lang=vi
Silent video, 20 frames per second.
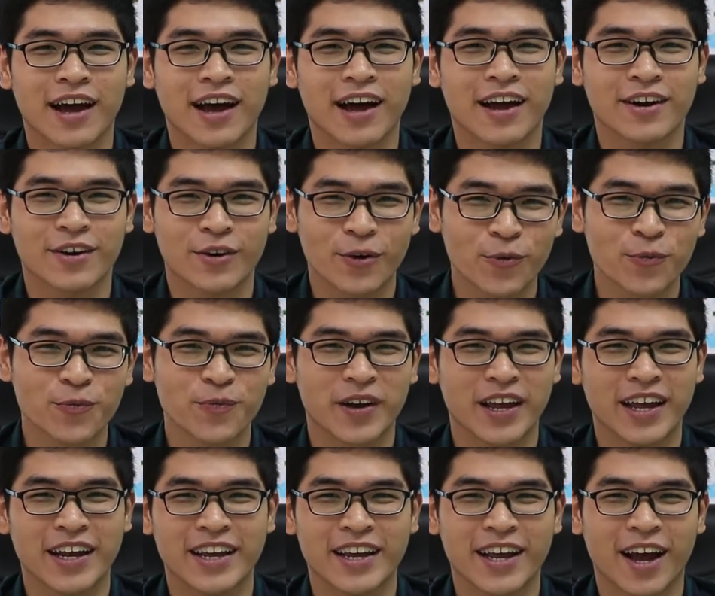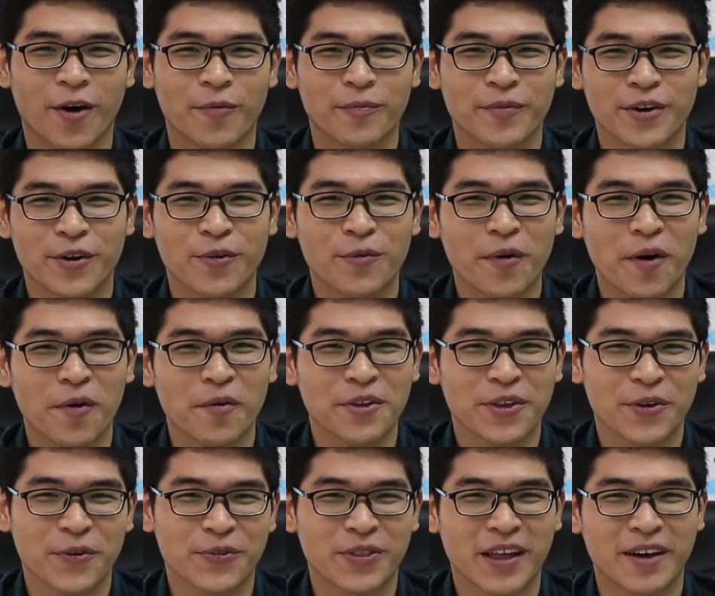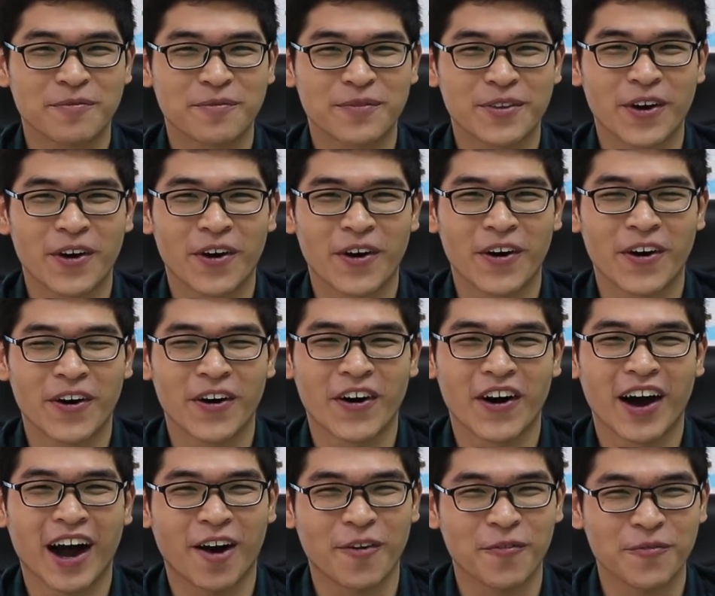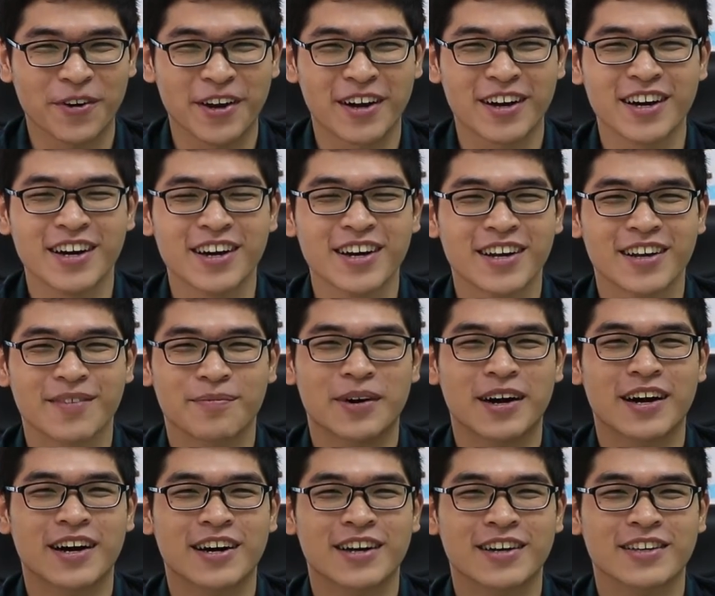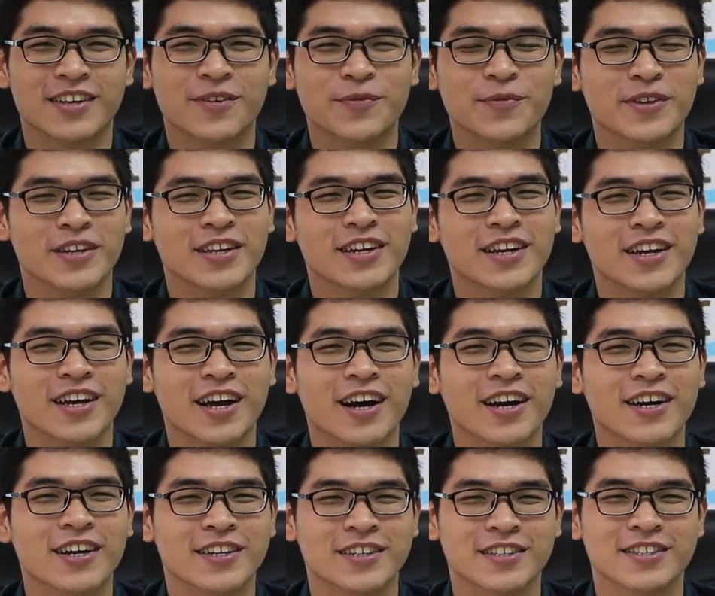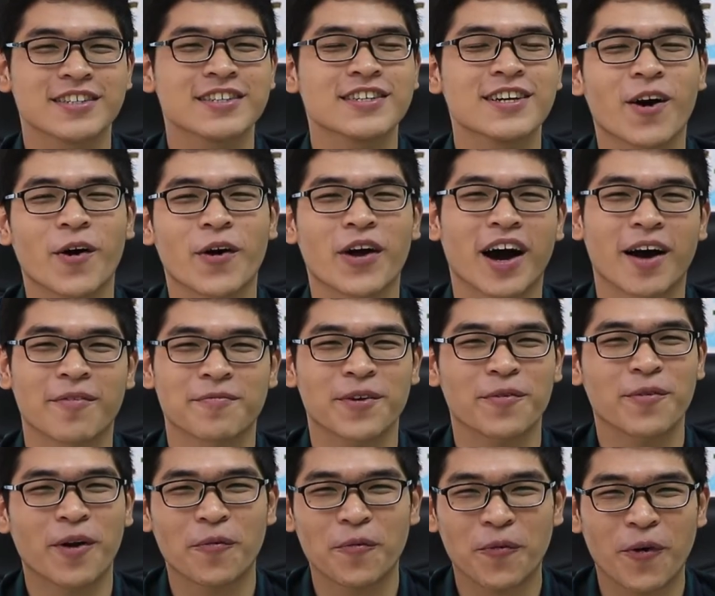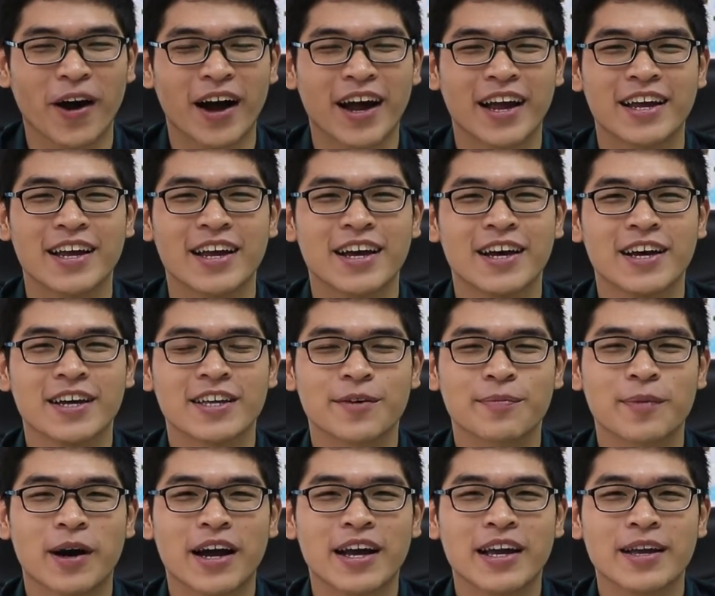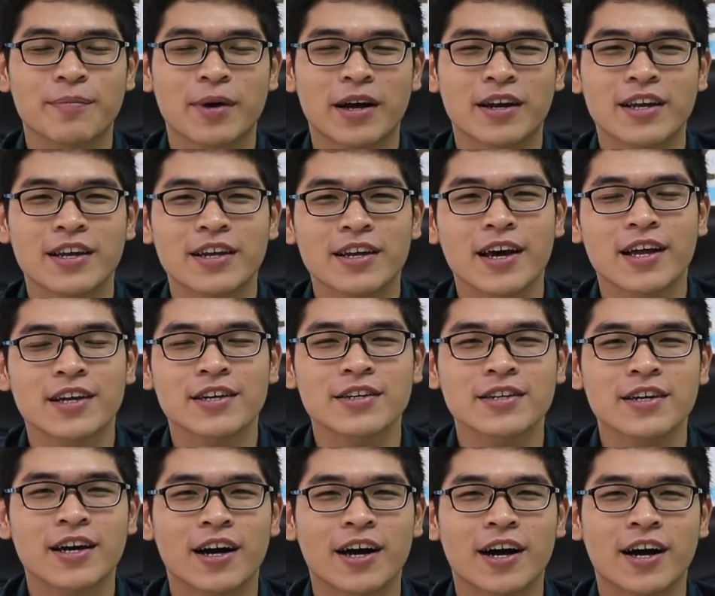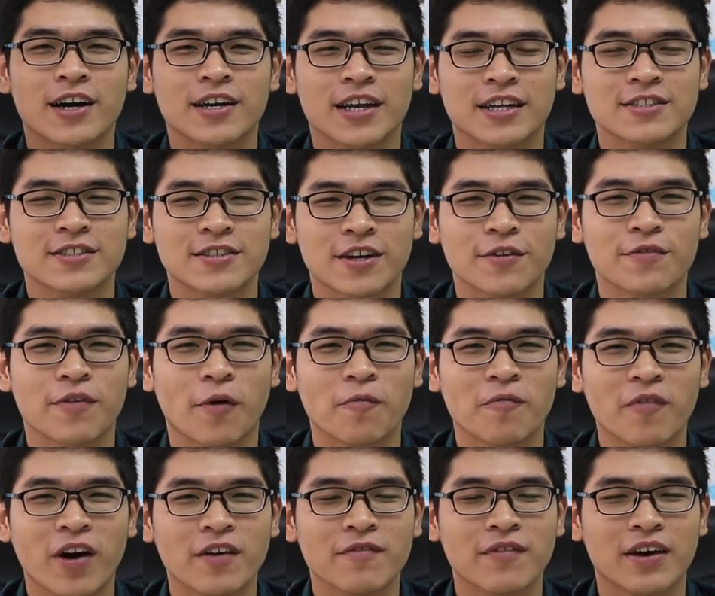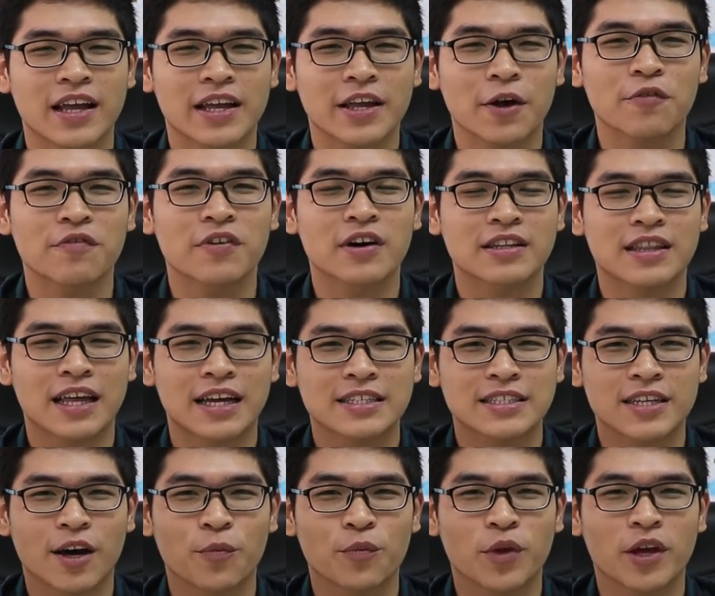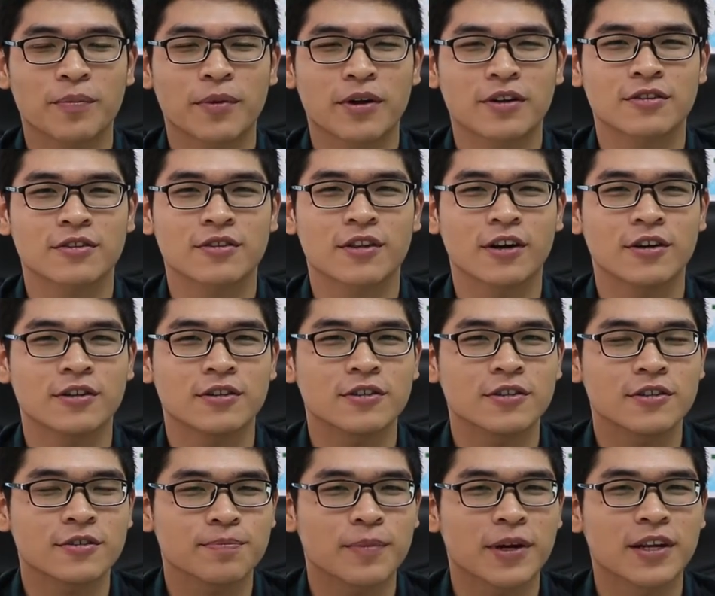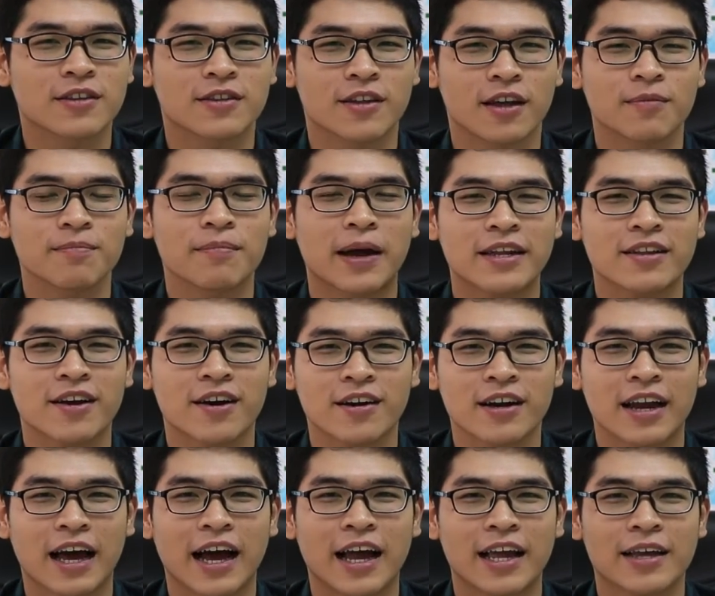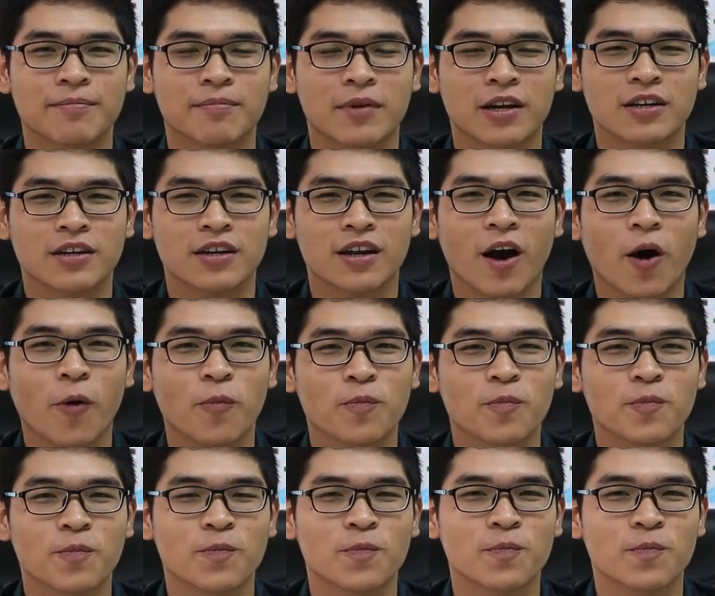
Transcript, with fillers: là run khi đi học mình cũng không có chú tâm vô học nữa mà trong có cứ hồi hộp trong lòng hoài nhưng mà khi mà đi đến uh, lãnh sự phỏng vấn và lấy dấu phân tay xong thì mình tự bình tĩnh bản thân lại mình không